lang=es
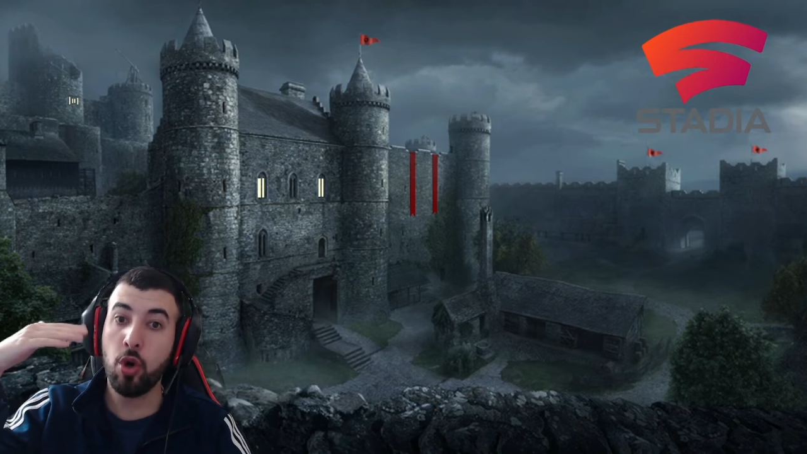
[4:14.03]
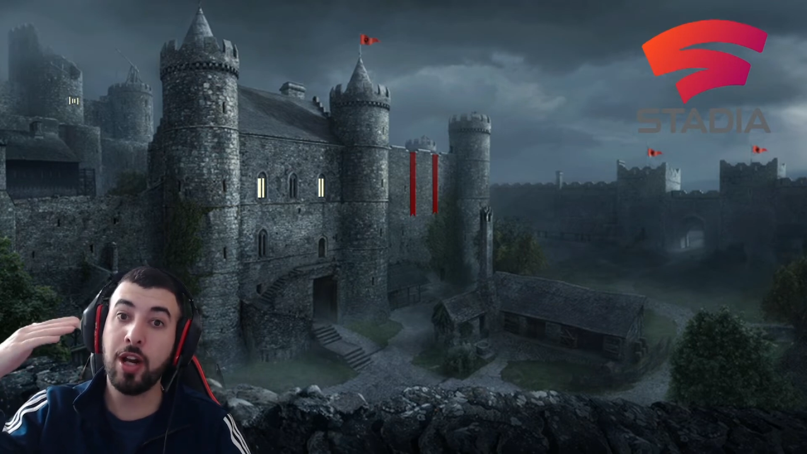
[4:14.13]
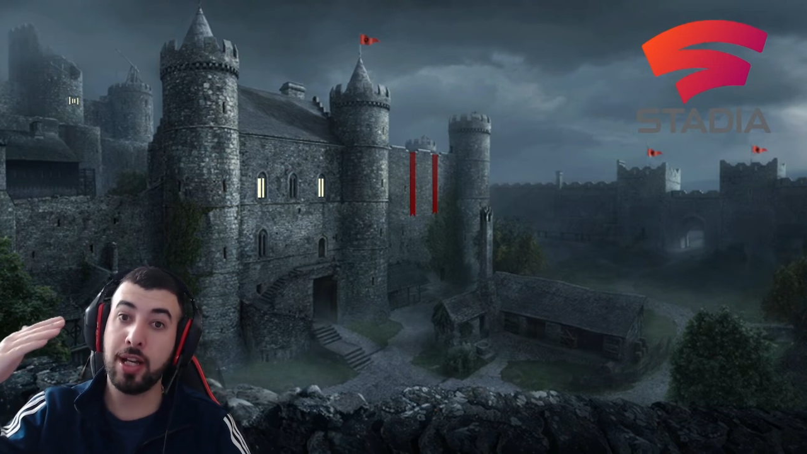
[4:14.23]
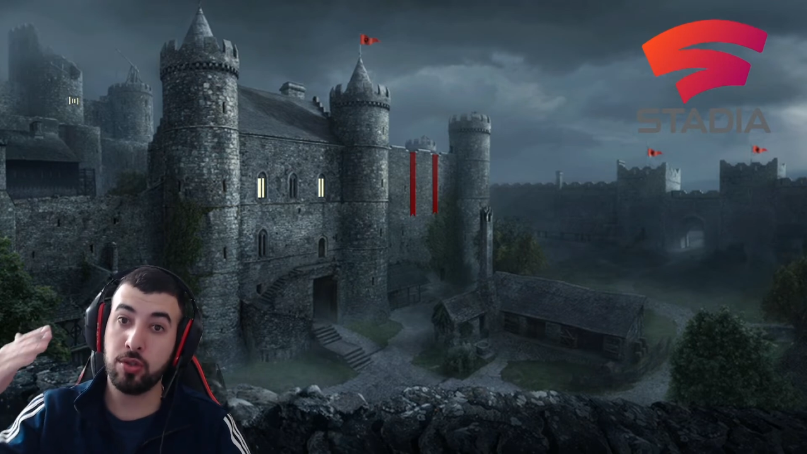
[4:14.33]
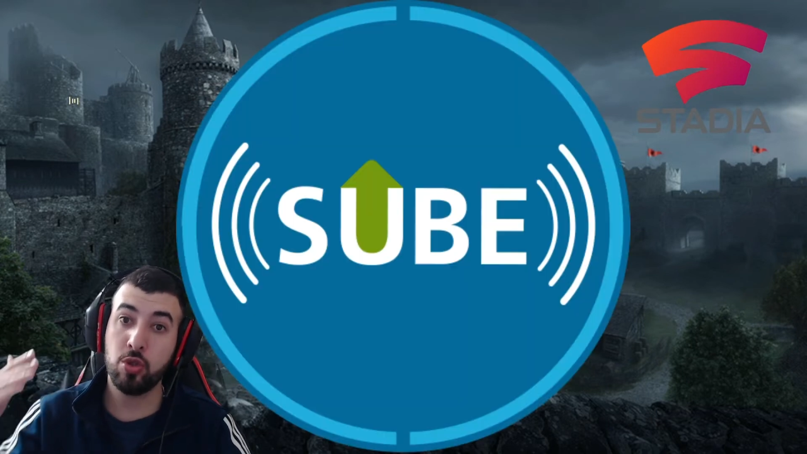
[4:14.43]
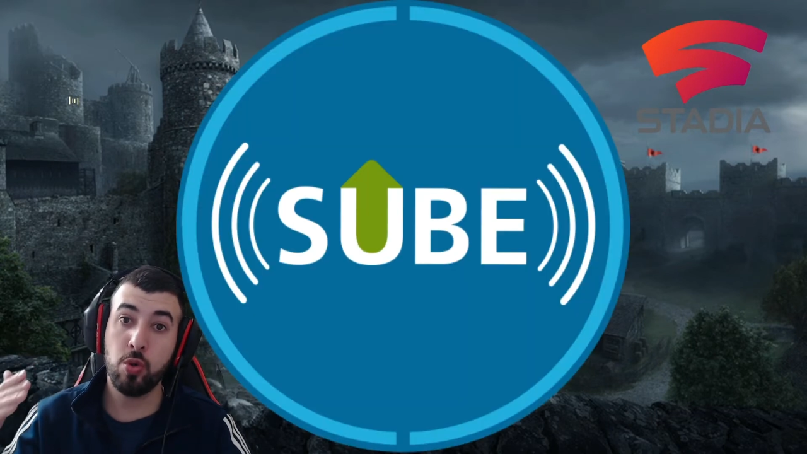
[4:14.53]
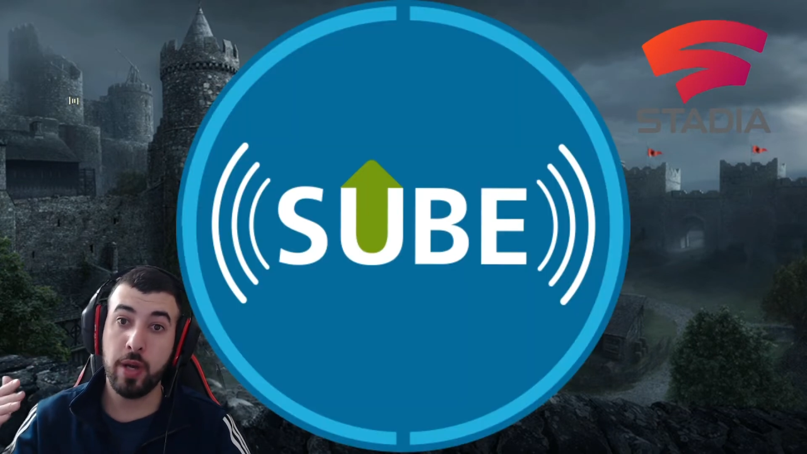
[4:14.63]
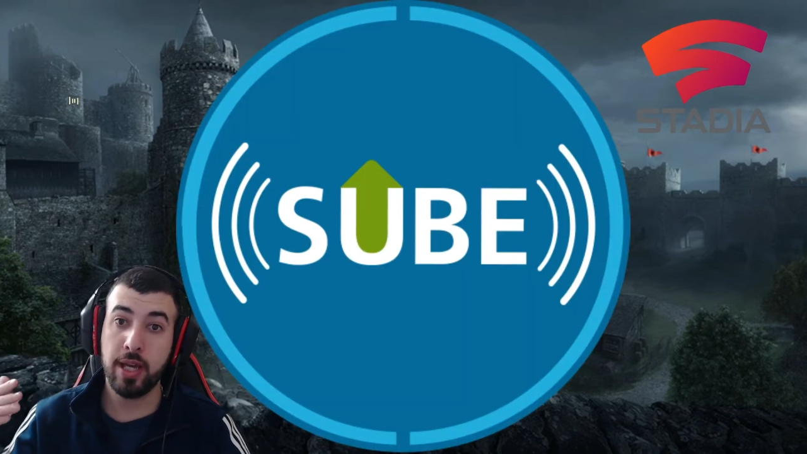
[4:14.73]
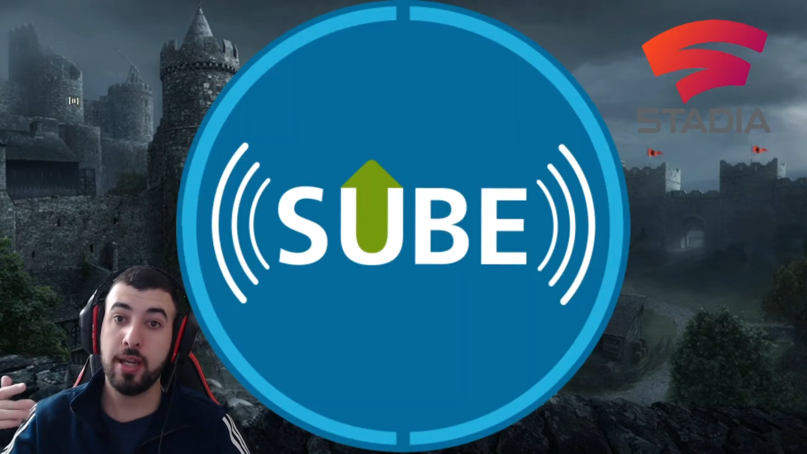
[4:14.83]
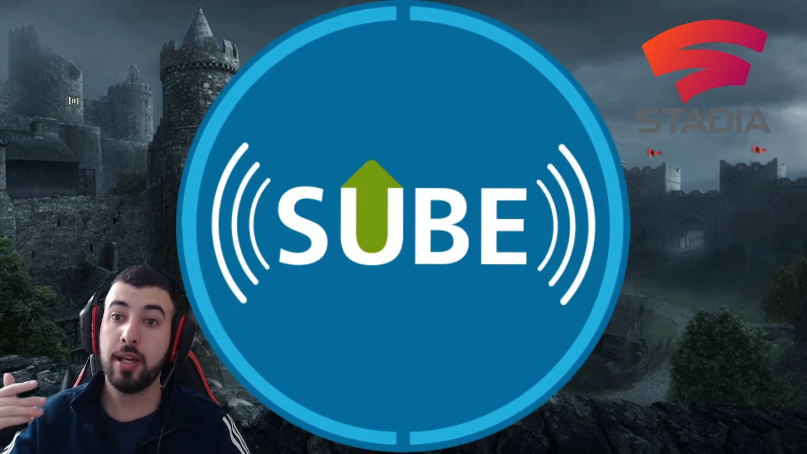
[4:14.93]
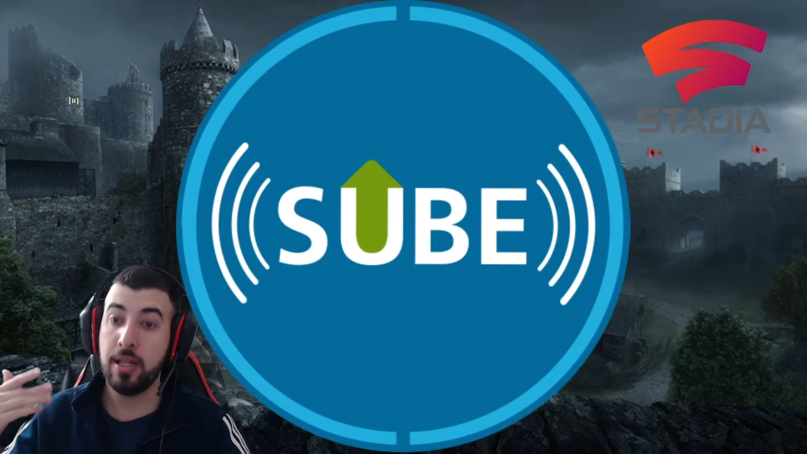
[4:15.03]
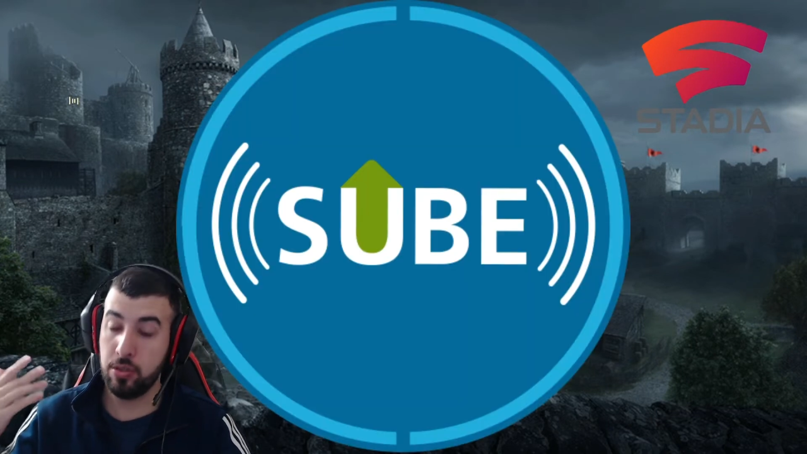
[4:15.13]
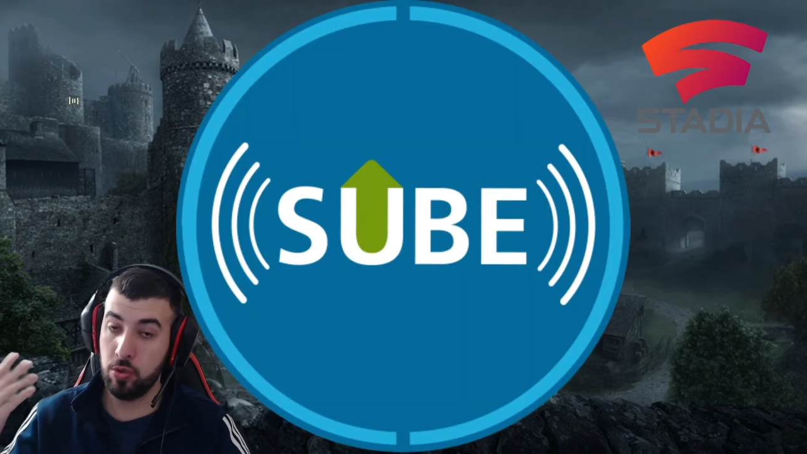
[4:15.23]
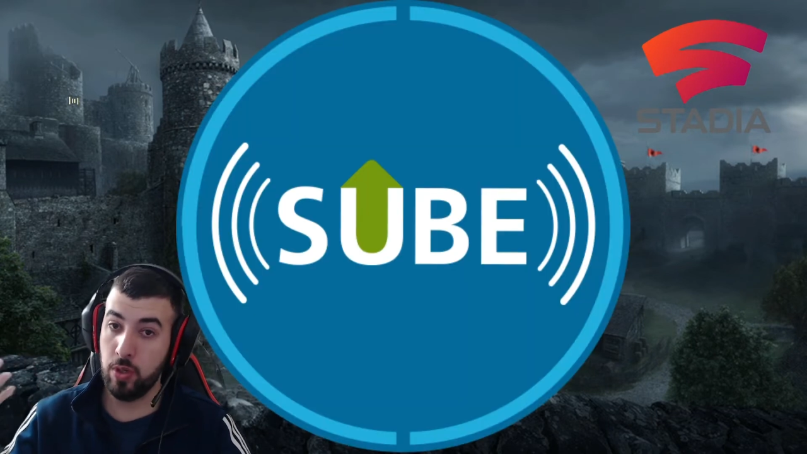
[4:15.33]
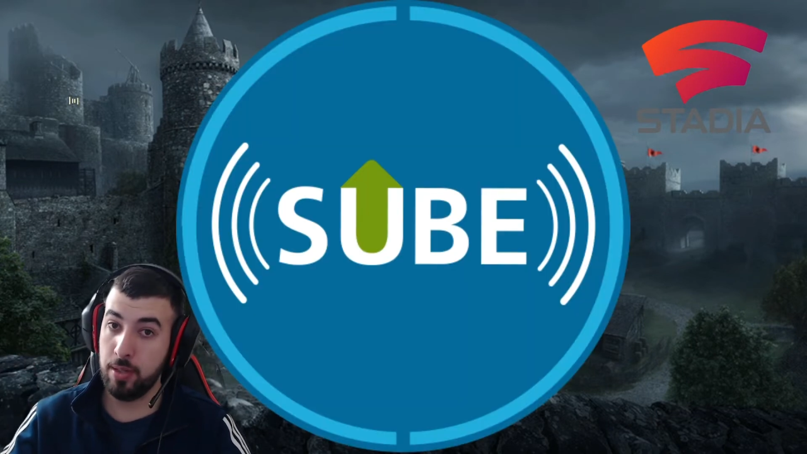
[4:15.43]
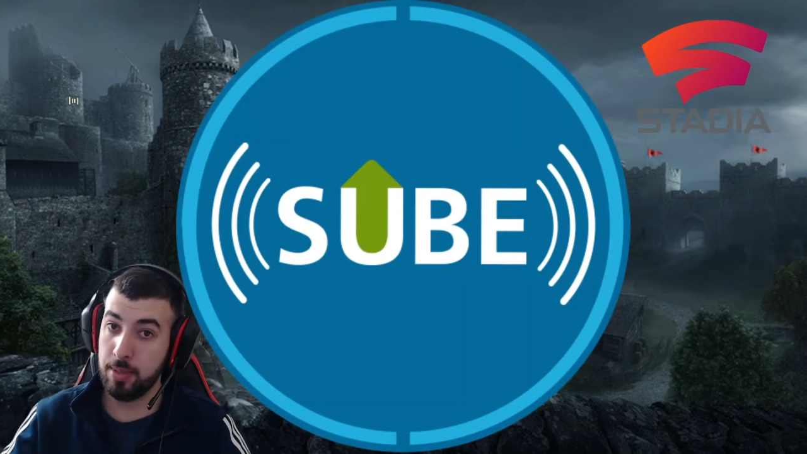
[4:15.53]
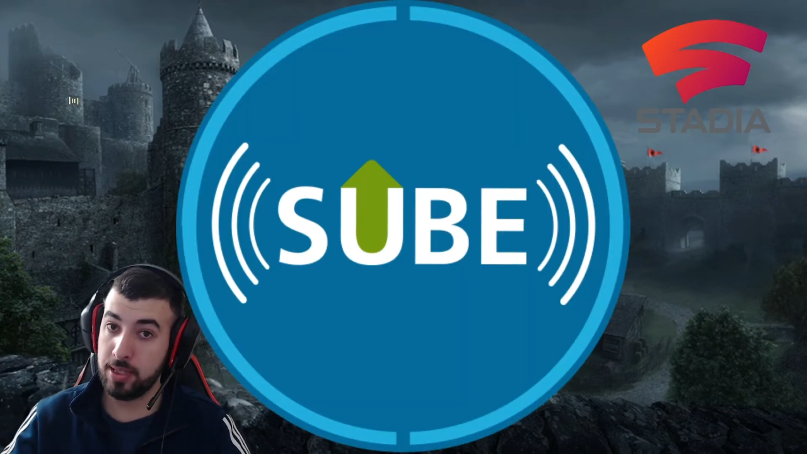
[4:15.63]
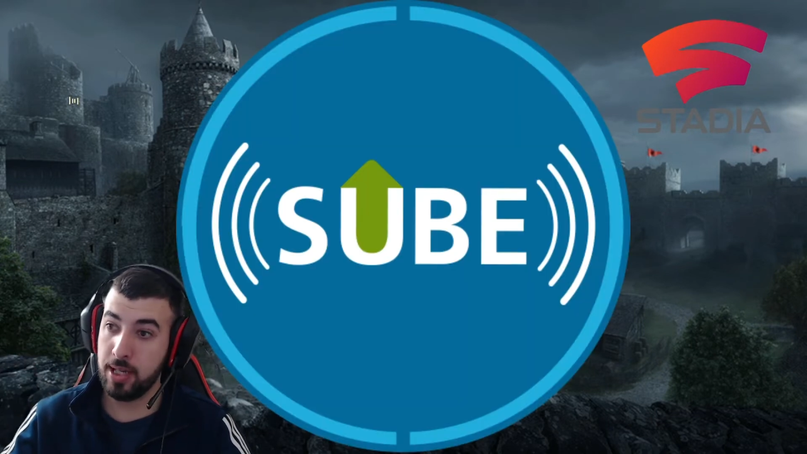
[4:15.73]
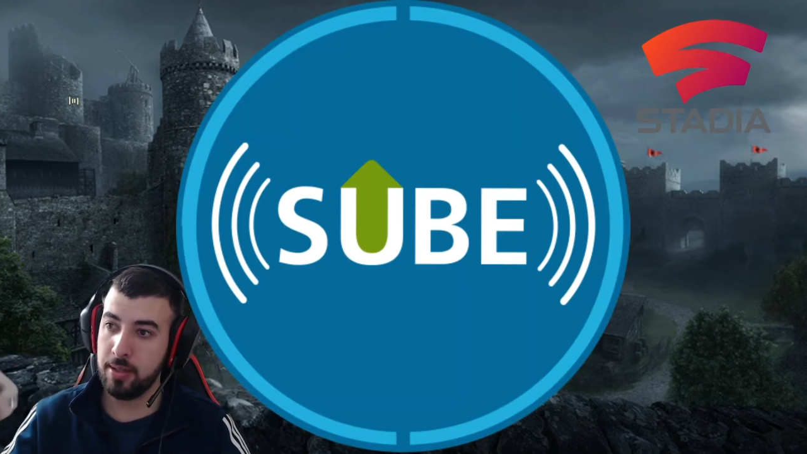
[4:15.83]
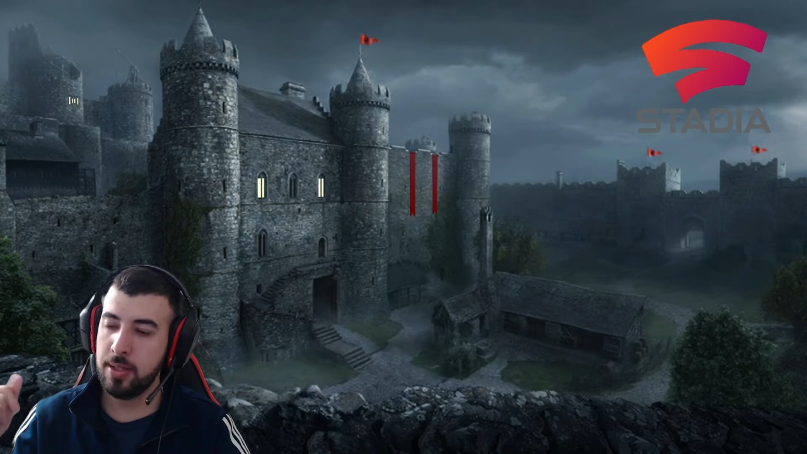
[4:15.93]
o las sube, y suele
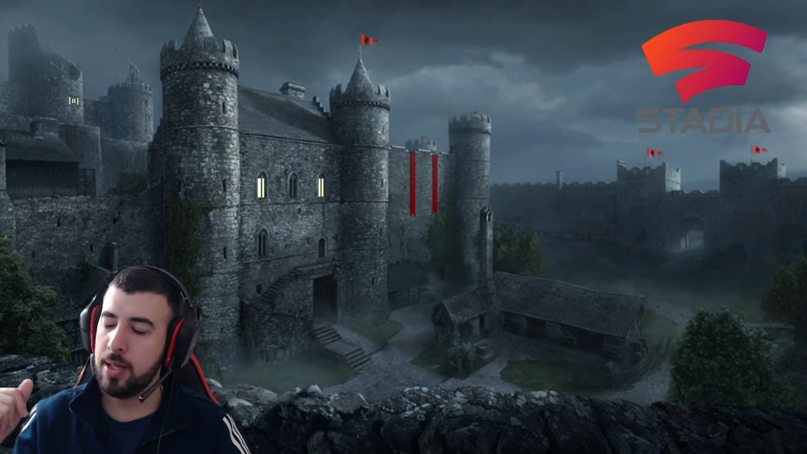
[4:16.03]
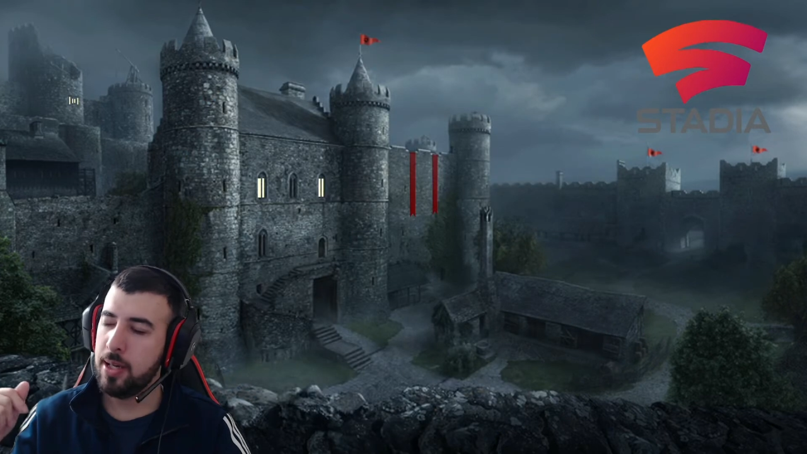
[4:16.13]
pasar,